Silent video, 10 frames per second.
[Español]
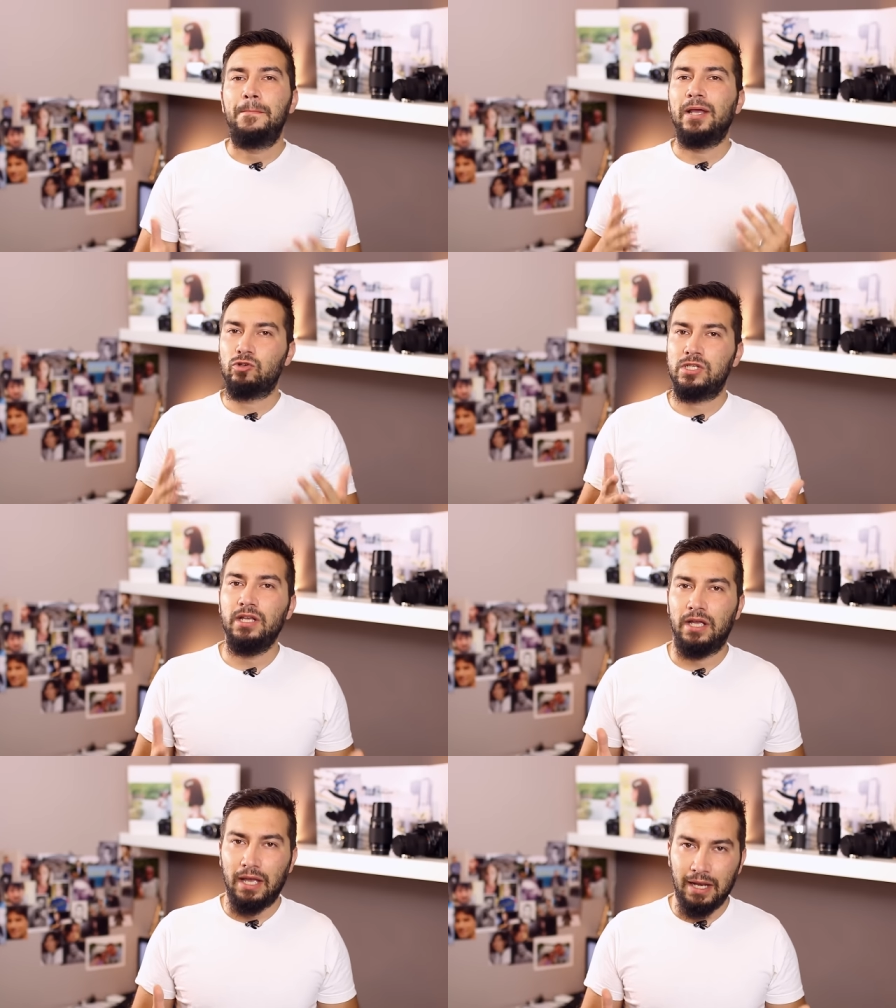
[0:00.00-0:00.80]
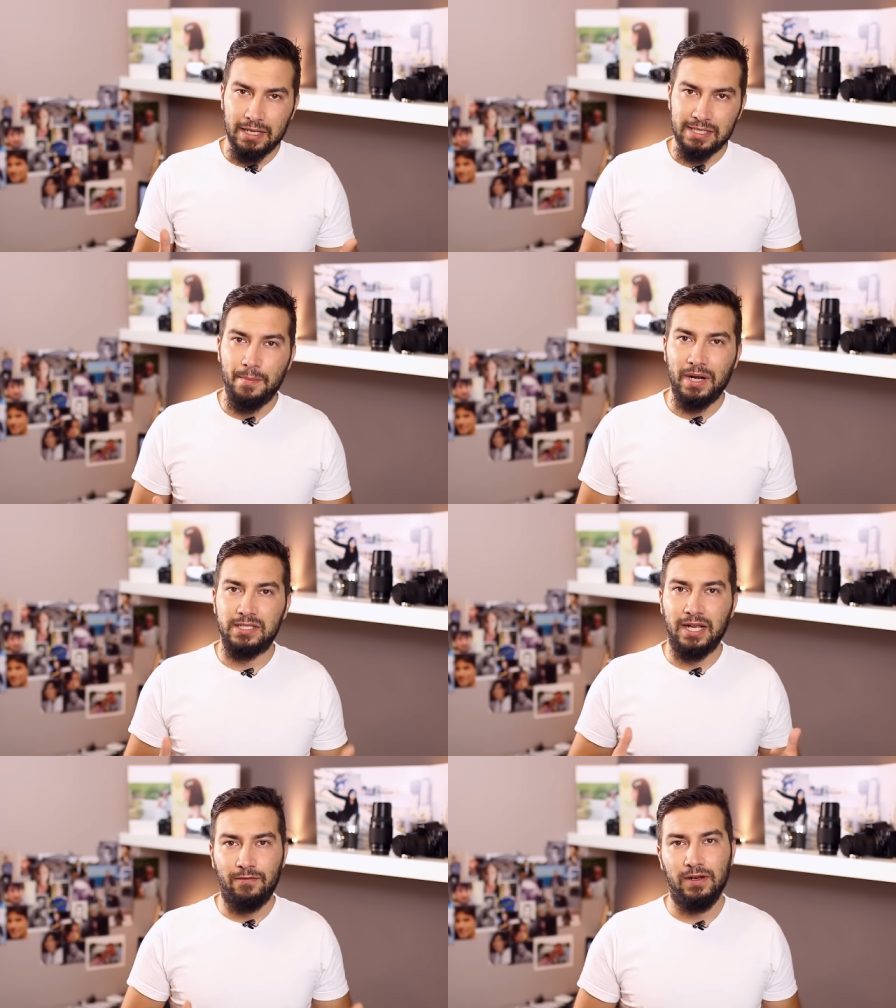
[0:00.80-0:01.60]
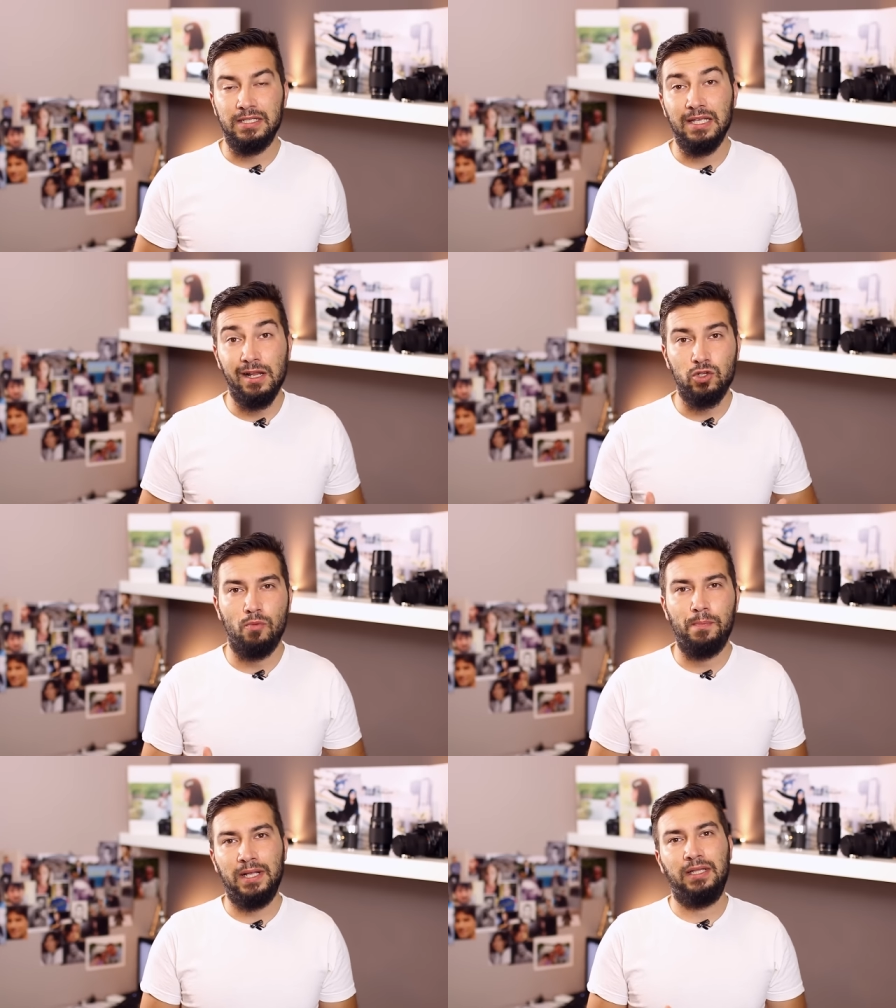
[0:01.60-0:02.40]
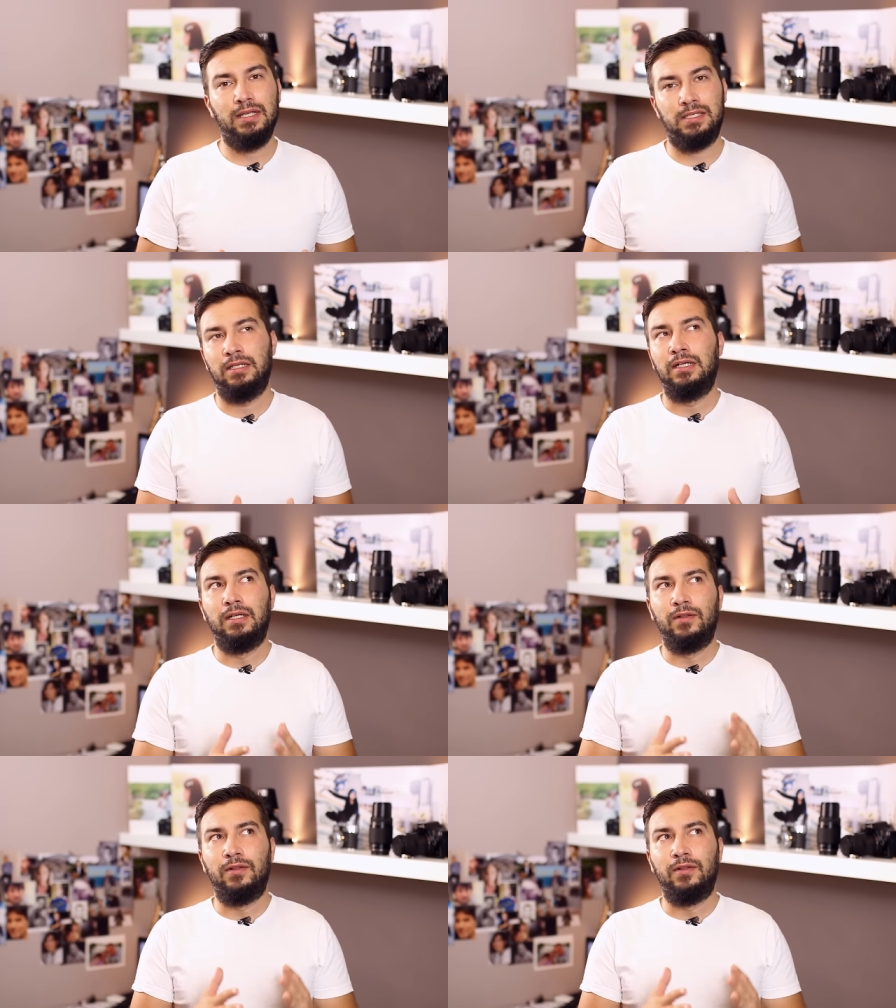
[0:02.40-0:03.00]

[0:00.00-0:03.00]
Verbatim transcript: Pero sí, en las cámaras reflex, en las compactas,